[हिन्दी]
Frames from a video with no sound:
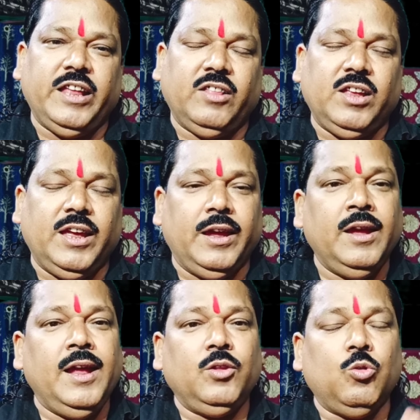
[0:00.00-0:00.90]
देती है
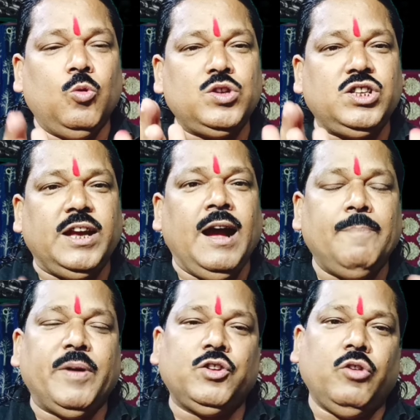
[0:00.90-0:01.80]
तो उस जगह
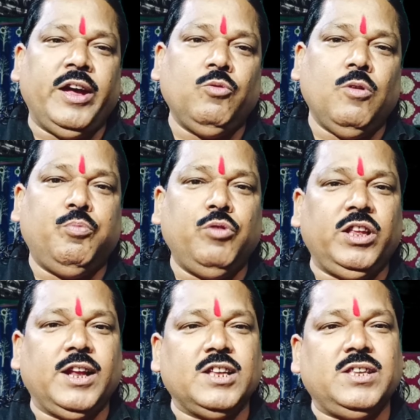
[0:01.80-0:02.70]
पर जो है वो पूरी
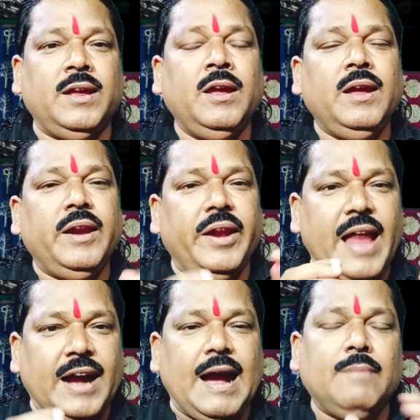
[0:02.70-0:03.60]
तरह से
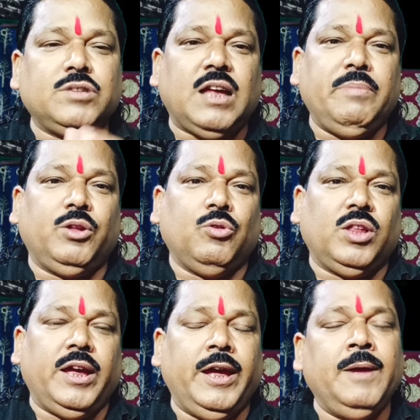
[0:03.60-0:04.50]
नाकाम साबित
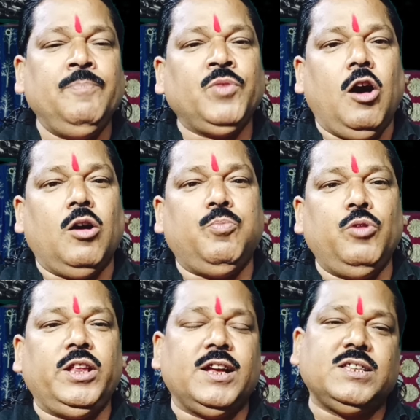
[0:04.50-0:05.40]
होते हैं और
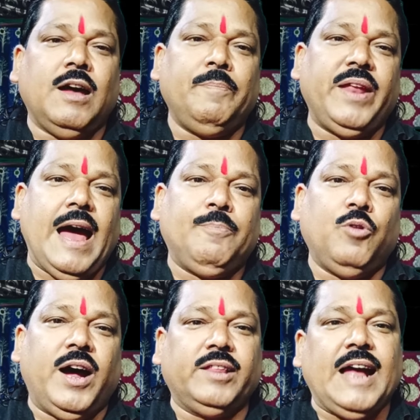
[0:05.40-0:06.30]
पूरी तरह से अपने आप
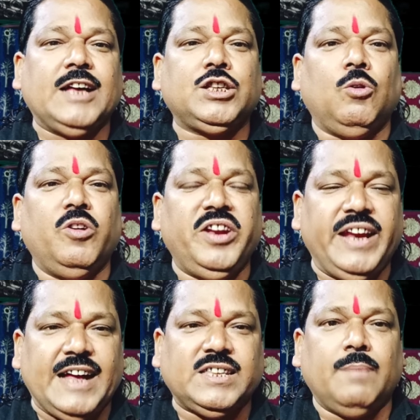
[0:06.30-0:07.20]
को हताश और
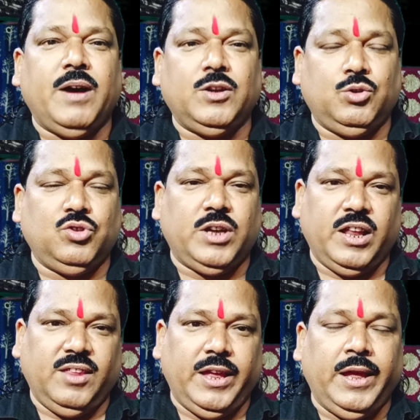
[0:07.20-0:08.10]
निराशा महसूस
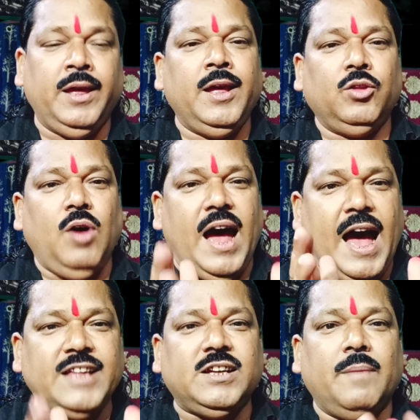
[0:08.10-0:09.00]
करते हैं तो
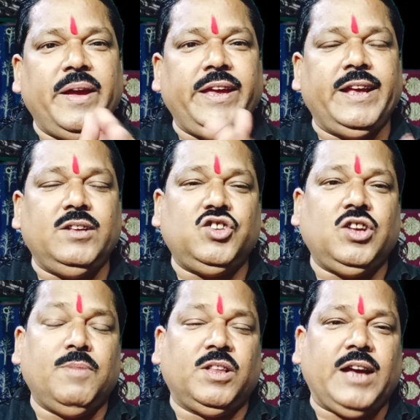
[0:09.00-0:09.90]
आज का मैं ये
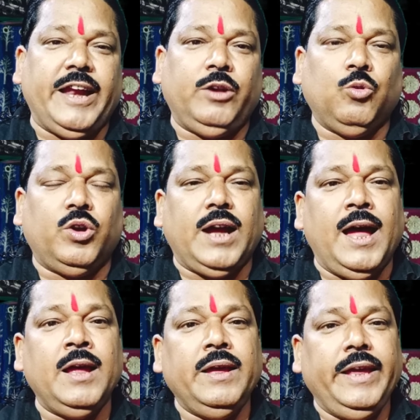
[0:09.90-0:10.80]
चमत्कारी टोटका
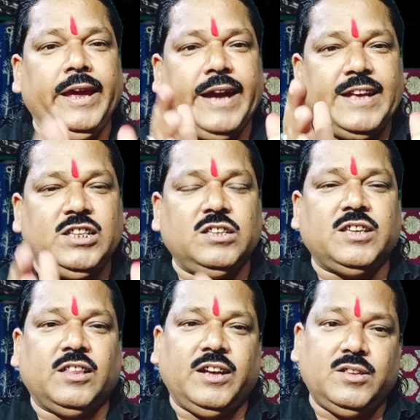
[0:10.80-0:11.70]
एक ऐसी
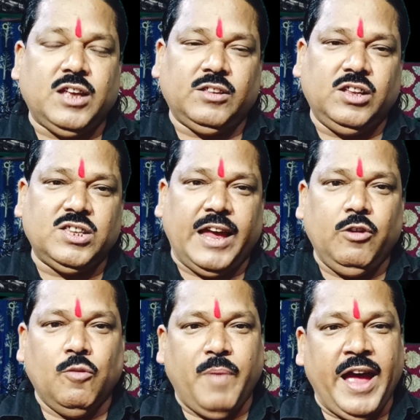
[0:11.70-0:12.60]
शक्तिशाली
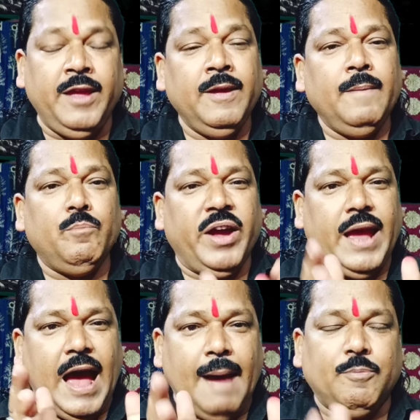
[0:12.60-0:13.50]
उपाय मैं
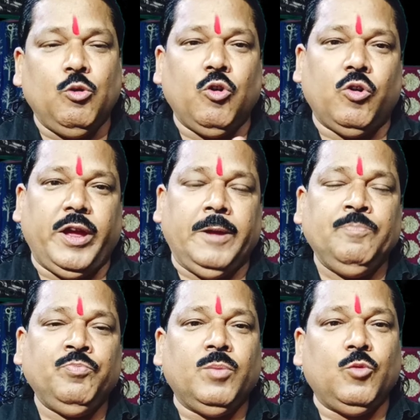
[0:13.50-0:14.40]
आप लोगों के
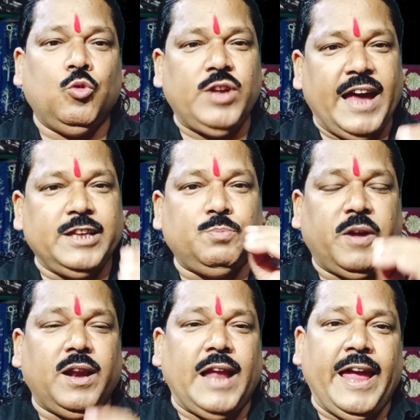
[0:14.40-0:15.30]
गुजारिश
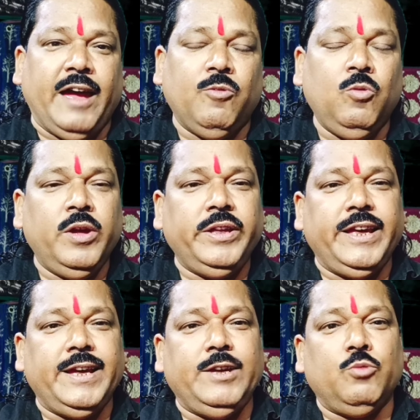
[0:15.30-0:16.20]
पर लाया हूं
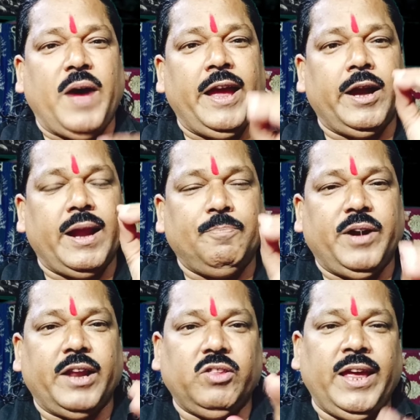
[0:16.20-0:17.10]
ये उपाय अगर आप
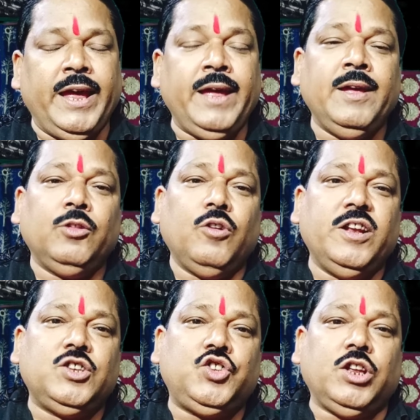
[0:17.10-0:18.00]
करते हैं तो
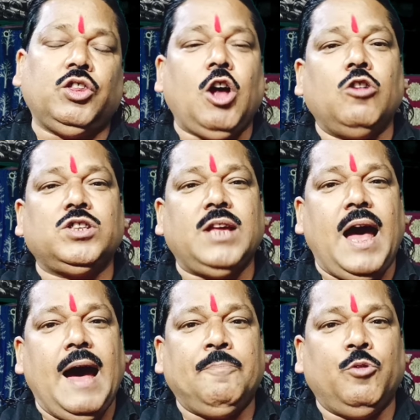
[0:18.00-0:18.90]
निश्चित तौर से
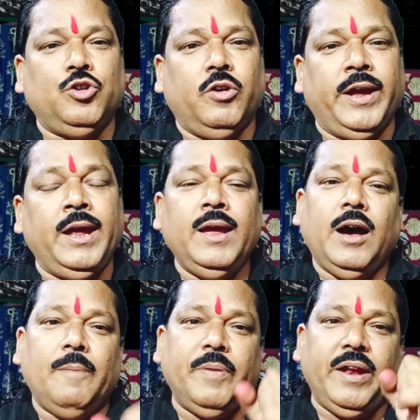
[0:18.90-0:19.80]
आपको जो है
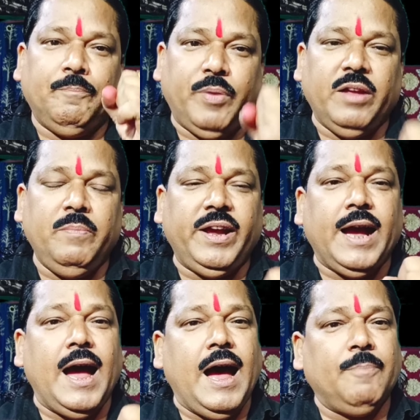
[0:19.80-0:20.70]
अपने प्रेमिका
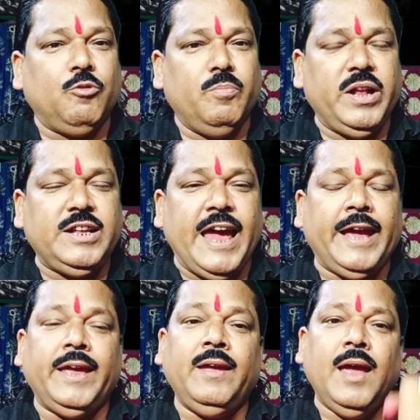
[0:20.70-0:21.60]
आपको मिल
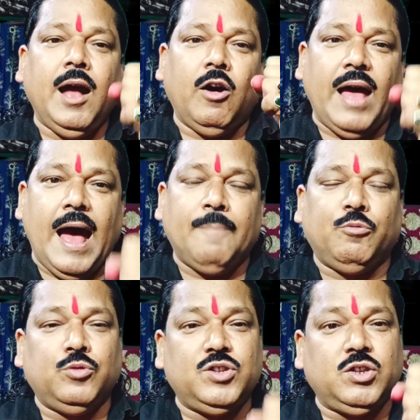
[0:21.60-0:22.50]
जाएगी और
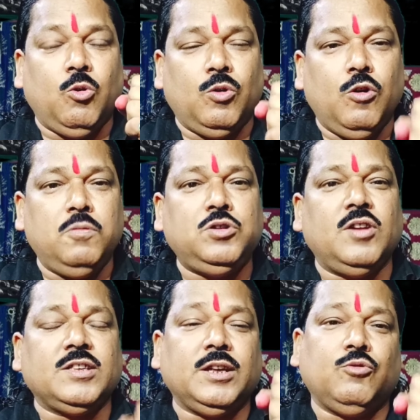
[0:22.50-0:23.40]
आपको
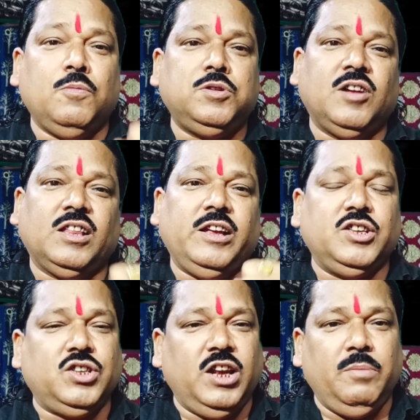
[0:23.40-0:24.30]
खूबसूरत से खूबसूरत
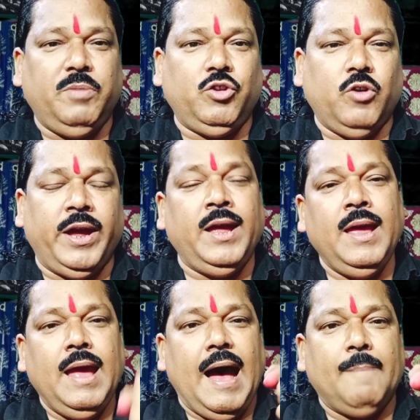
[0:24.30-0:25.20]
स्त्री भी जो है
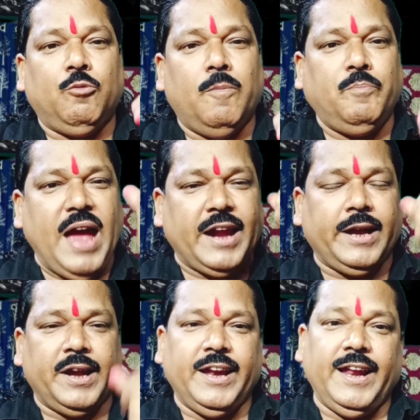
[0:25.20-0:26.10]
आपको प्यार
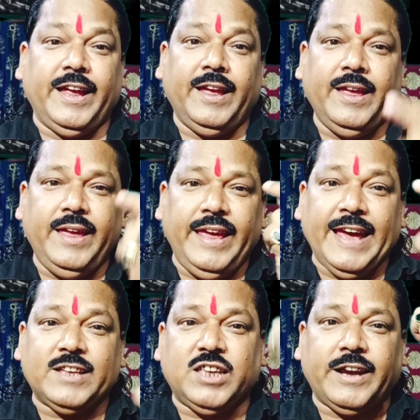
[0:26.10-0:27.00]
करने लगेगी
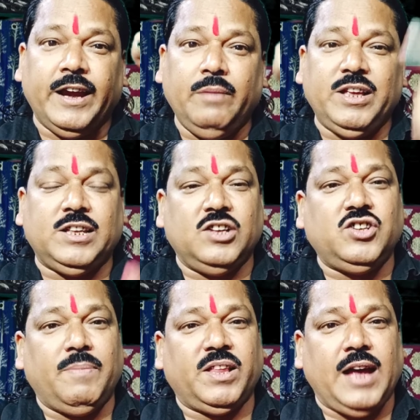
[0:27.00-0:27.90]
एक सेकंड में इसकी
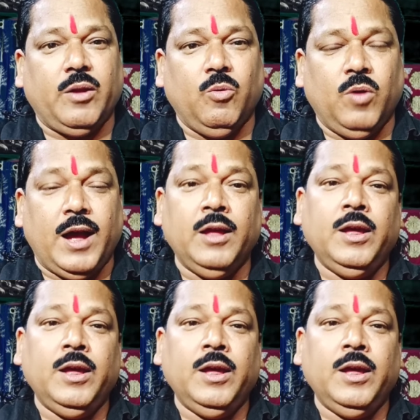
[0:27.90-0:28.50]
चमत्कार होगा